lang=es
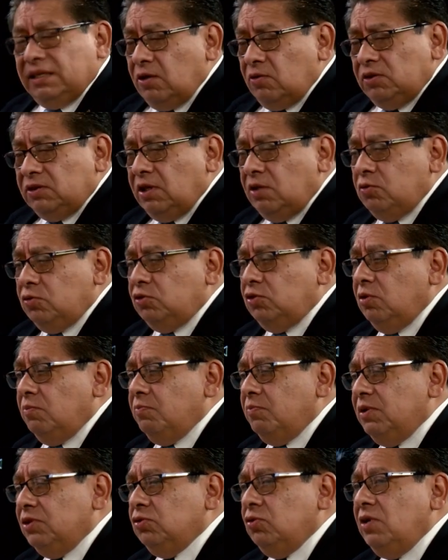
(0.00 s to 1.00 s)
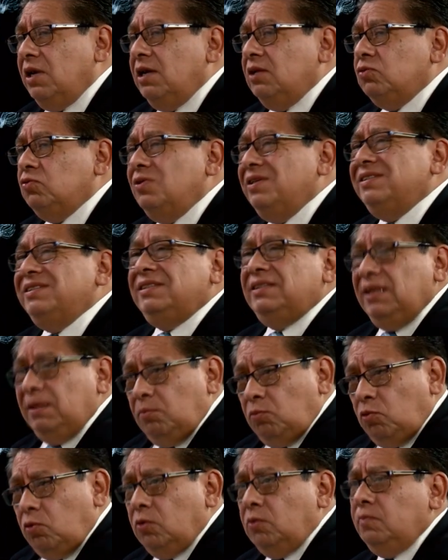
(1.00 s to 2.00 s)
Esta no es deducción personal, es un
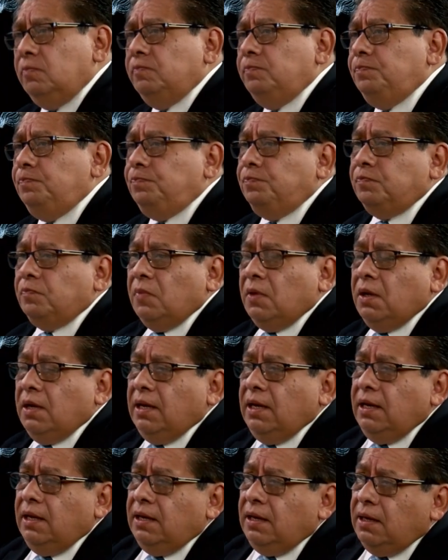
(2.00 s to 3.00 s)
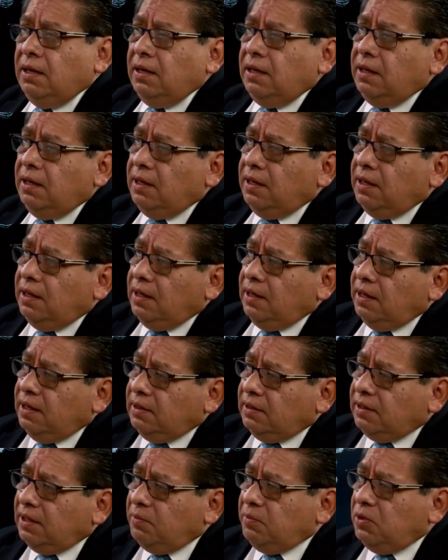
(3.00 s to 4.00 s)
estímulo eh, eh,
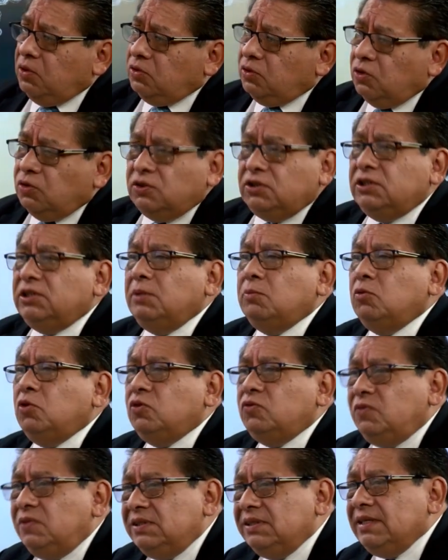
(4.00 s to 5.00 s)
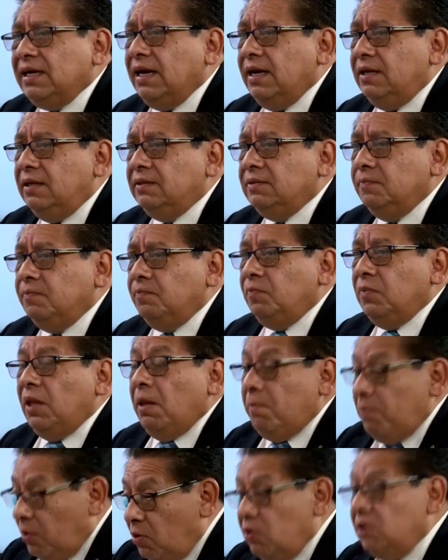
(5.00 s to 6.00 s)
en términos de los estímulos fiscales,
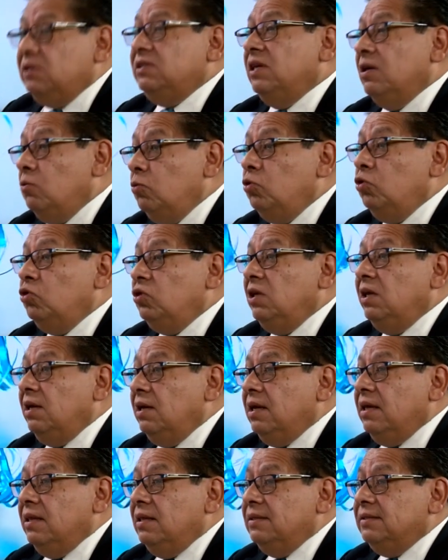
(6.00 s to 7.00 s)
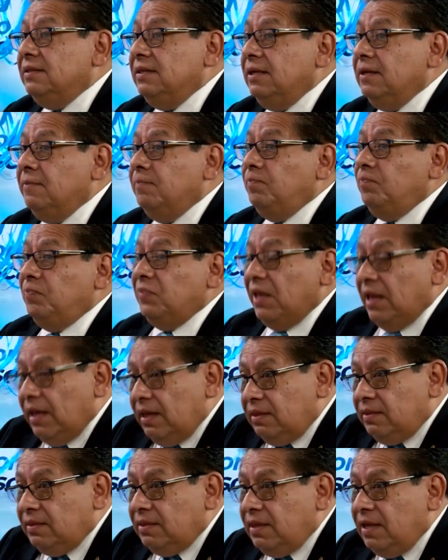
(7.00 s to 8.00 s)
pero el seguro tiene que decir
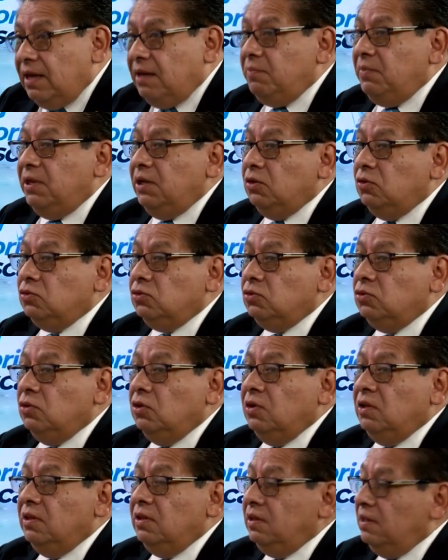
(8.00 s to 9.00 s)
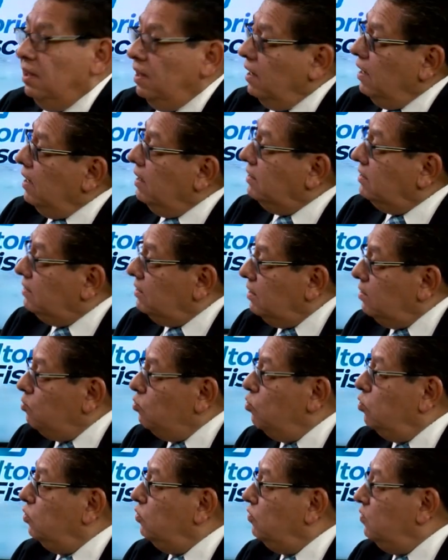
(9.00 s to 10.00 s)
en términos de
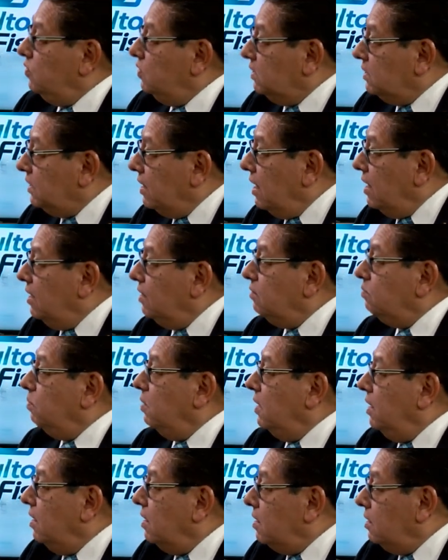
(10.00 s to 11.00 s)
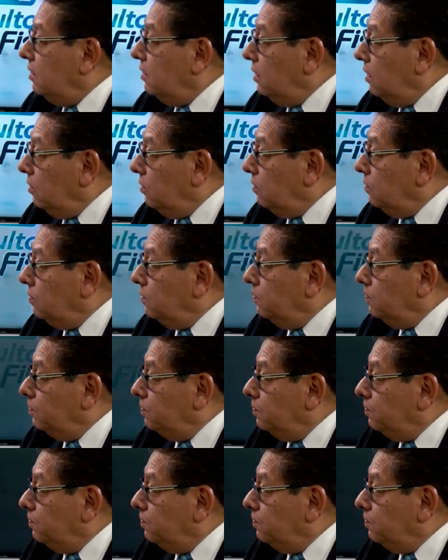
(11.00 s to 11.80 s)
estímulos fiscales para el retiro.